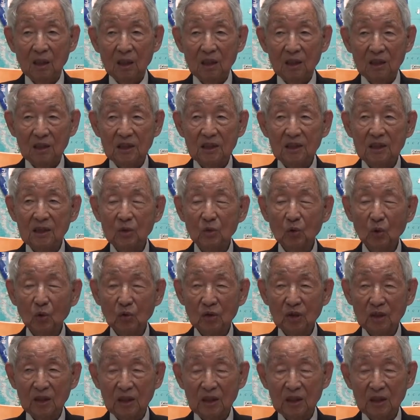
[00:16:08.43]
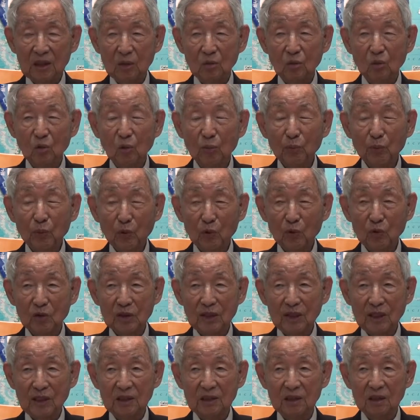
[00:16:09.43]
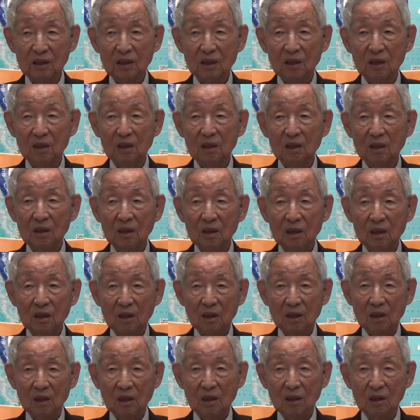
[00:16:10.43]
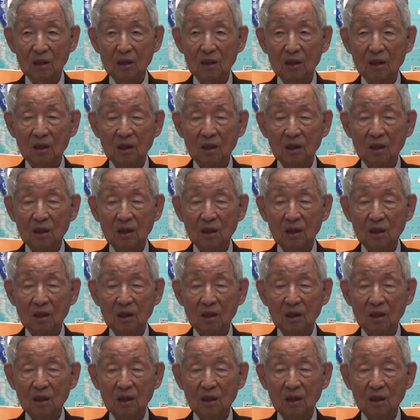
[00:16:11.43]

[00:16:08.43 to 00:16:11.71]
신도들이 투표를 해서 어,